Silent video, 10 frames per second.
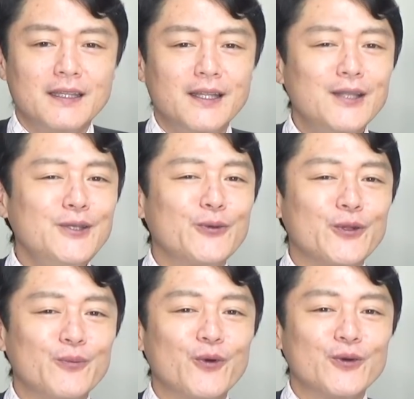何よ
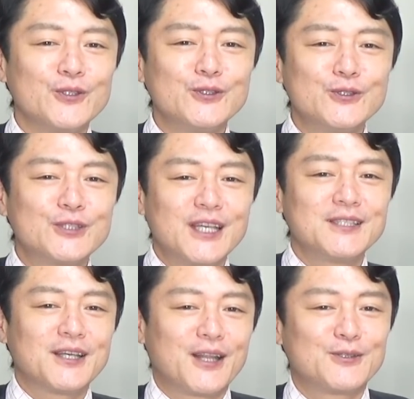りも優
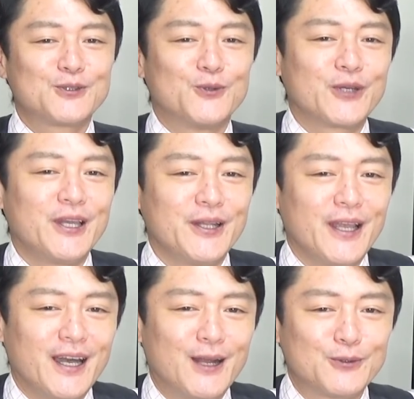先される条件
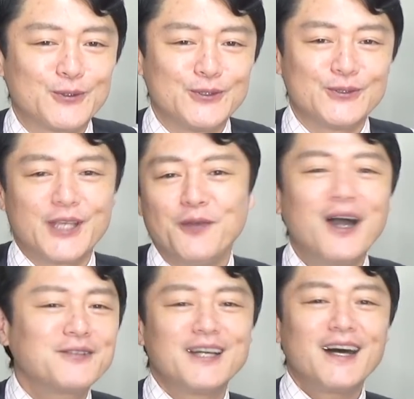であるという疑
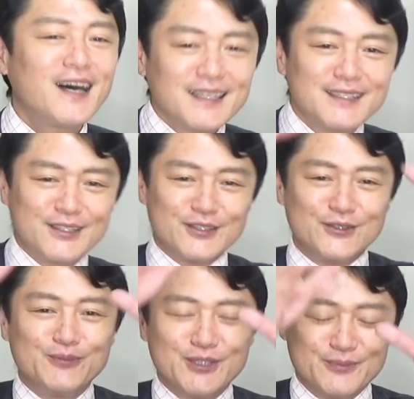惑が
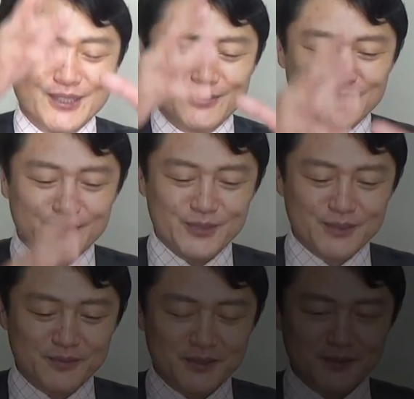ぬぷぬぷぬぷぬぷ
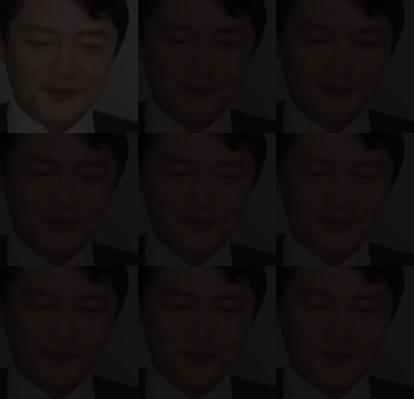ぬぷぬ